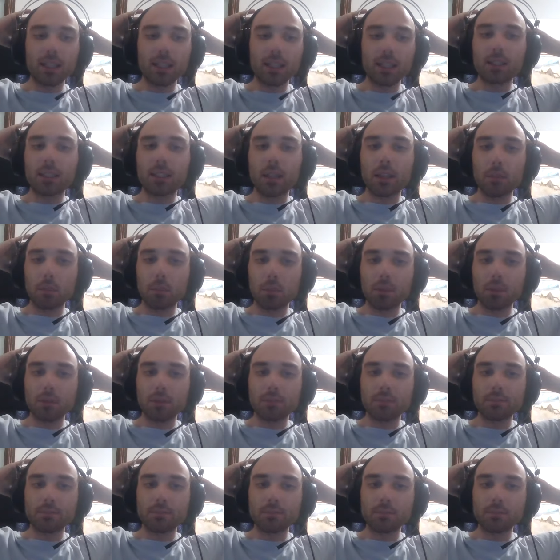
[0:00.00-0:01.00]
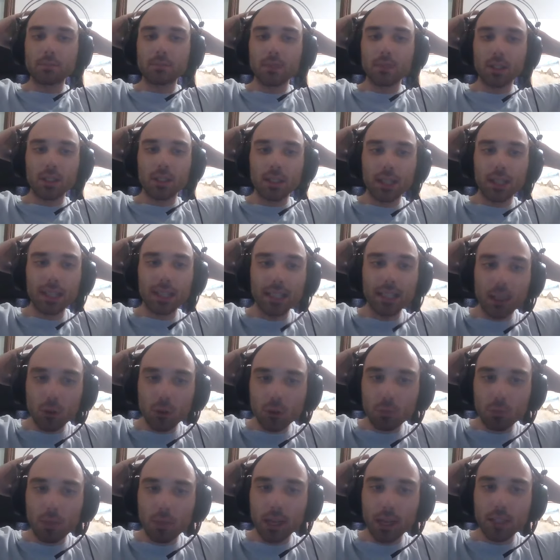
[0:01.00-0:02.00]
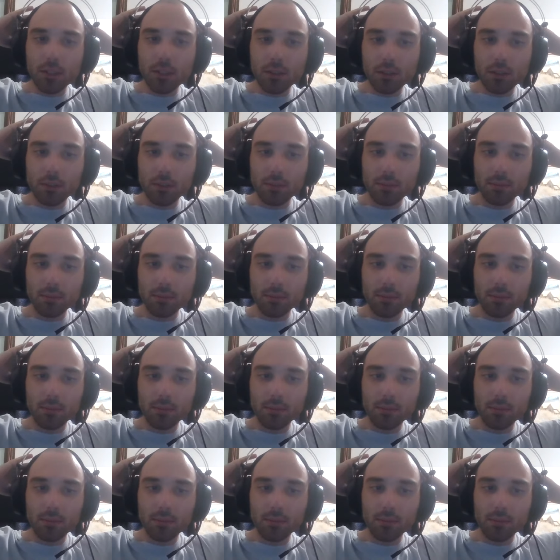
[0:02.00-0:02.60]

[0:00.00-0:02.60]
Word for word: dal tempo e dallo spazio.